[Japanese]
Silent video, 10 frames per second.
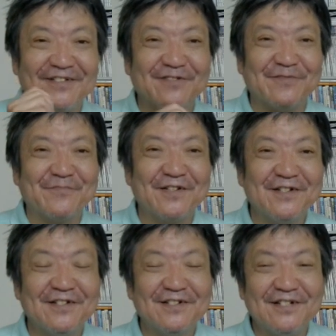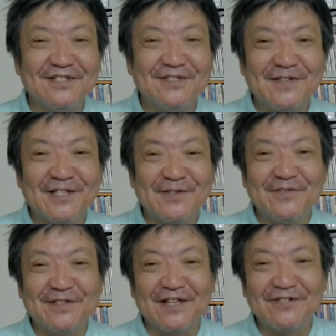あのいつまで
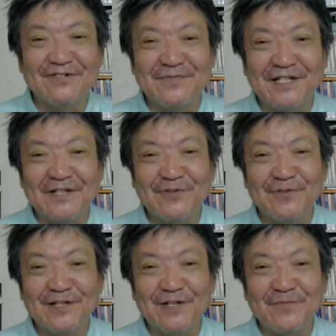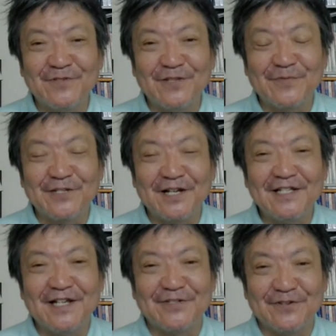もね組合の票だけ持っててもしゃ
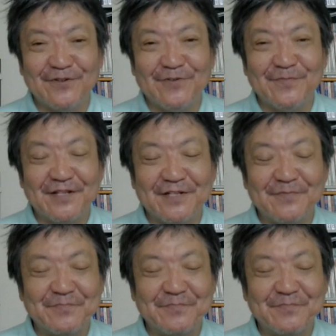あないでしょほんまに